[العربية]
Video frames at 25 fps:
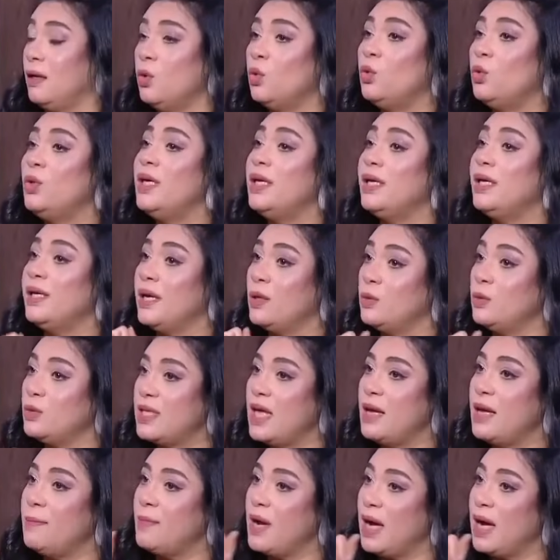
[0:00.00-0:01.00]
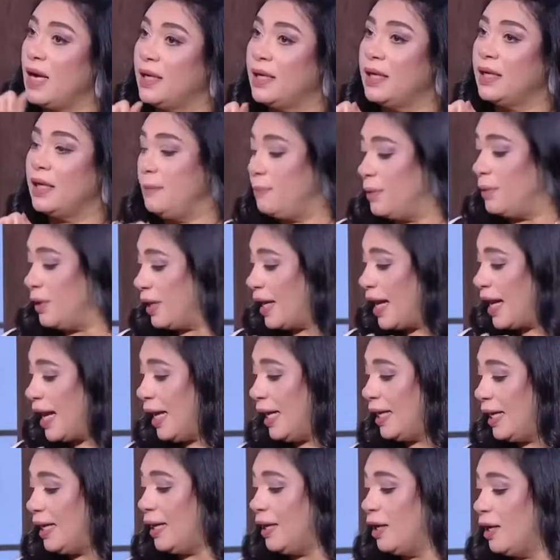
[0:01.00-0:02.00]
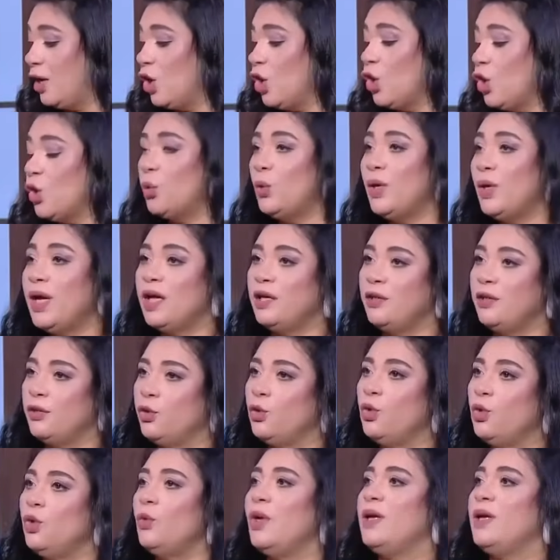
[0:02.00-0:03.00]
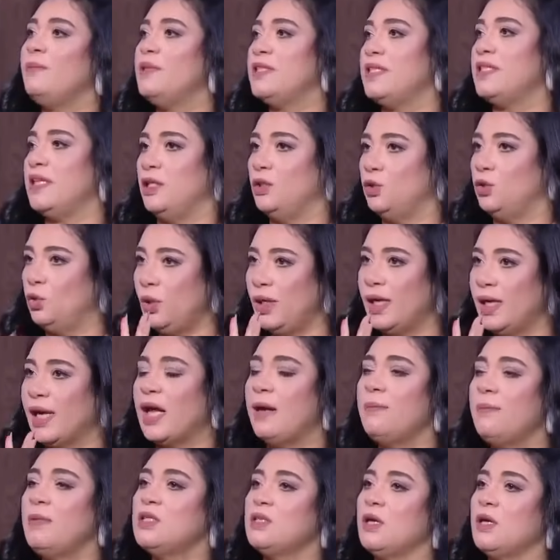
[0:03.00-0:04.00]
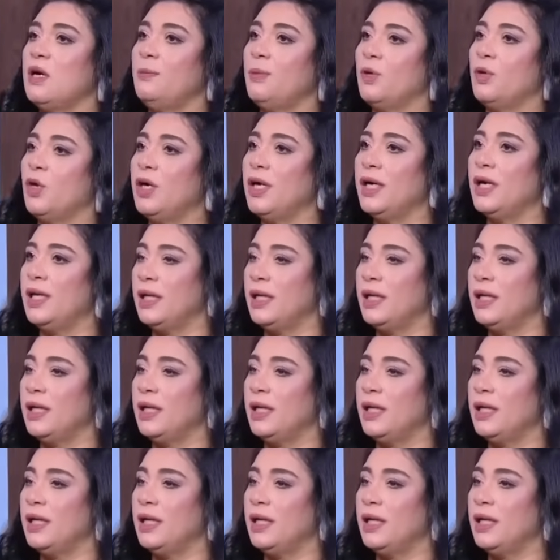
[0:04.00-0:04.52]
رجل الجوزاء مع الكبر احلى والثور والميزان دول الخمس ابراج